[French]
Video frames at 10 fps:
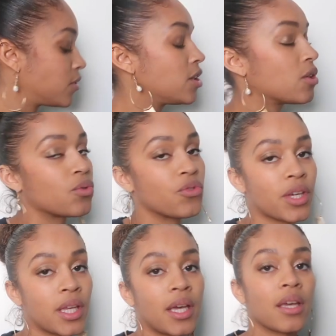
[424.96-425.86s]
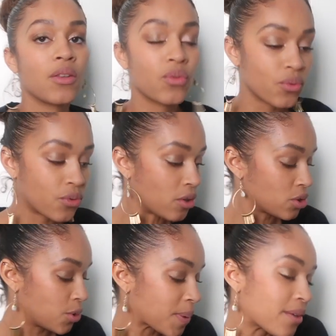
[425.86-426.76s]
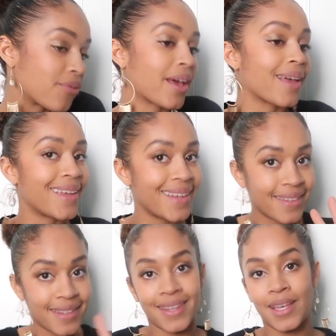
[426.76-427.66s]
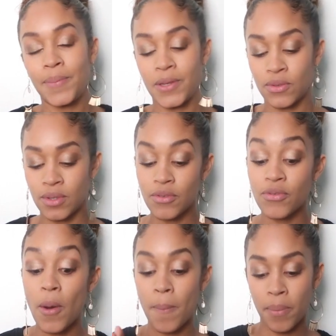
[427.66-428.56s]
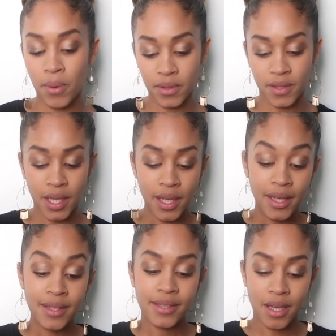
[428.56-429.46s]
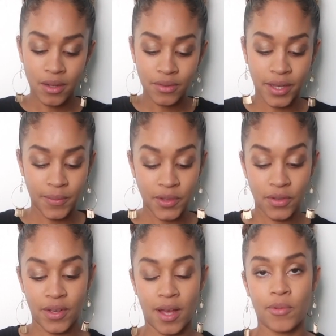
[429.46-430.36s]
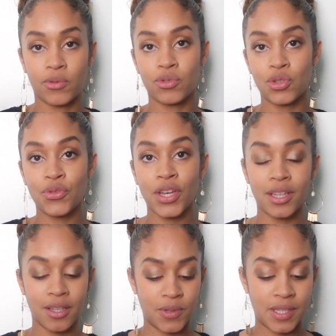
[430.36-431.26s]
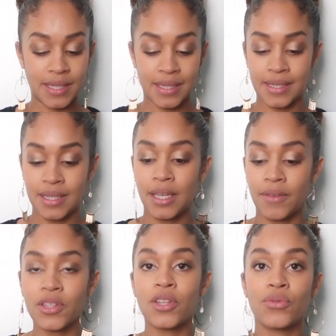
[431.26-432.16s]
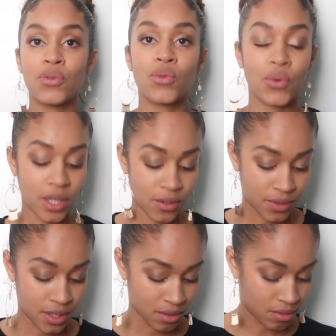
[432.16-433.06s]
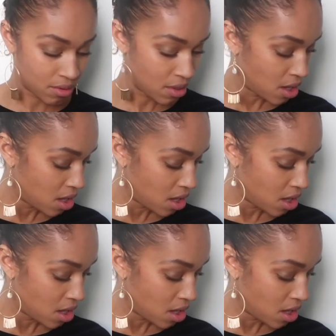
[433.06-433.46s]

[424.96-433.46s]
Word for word: on va découvrir et souvent je préfère essayer parce que des fois porter ça rend vraiment différemment. Donc je ferai des petits essais avec des photos et des vidéos